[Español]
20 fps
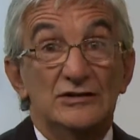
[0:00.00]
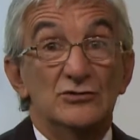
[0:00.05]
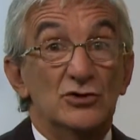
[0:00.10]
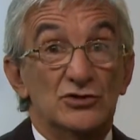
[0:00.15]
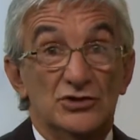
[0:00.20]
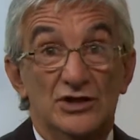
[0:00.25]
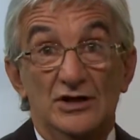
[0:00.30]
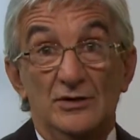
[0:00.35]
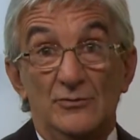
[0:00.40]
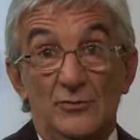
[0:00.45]

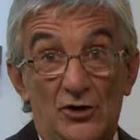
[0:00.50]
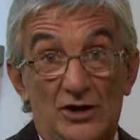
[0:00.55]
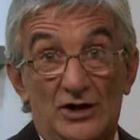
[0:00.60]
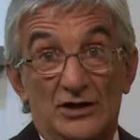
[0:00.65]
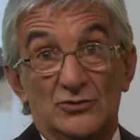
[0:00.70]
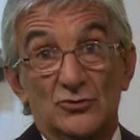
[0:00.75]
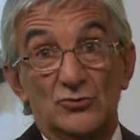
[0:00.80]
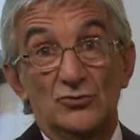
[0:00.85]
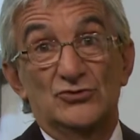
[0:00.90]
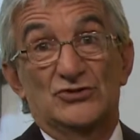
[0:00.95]
no tenemos
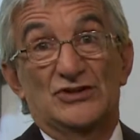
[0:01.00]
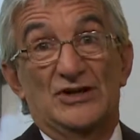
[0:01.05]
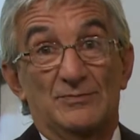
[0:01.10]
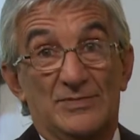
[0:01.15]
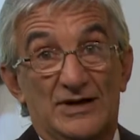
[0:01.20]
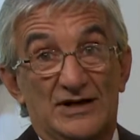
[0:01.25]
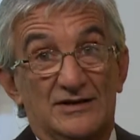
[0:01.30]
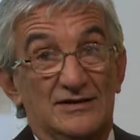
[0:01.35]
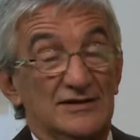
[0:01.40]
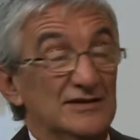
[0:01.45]
excusa
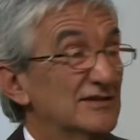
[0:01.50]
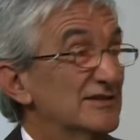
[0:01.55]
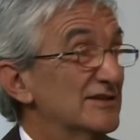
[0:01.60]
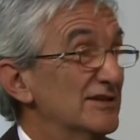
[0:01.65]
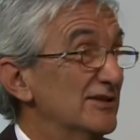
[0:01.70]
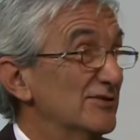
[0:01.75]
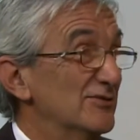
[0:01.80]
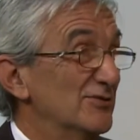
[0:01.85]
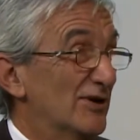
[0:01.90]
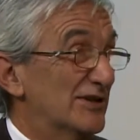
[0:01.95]
para
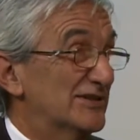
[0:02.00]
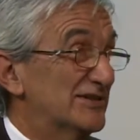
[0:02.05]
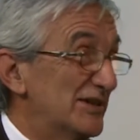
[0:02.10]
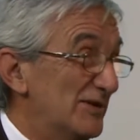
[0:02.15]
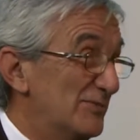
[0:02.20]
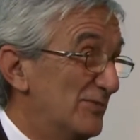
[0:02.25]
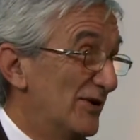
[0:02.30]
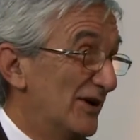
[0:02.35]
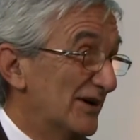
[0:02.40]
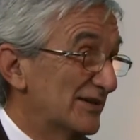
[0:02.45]
decir no
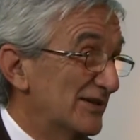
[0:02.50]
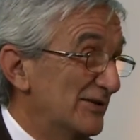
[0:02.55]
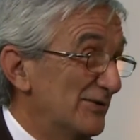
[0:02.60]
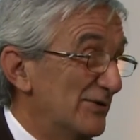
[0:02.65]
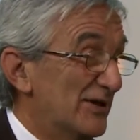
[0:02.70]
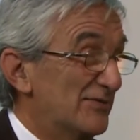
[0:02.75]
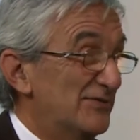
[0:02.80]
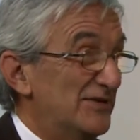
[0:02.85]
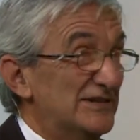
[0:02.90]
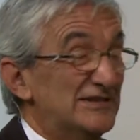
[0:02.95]
hacemos
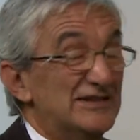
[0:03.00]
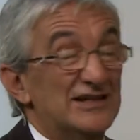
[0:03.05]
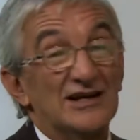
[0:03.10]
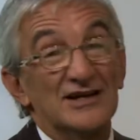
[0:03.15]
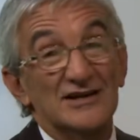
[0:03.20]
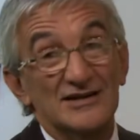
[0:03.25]
actividad física.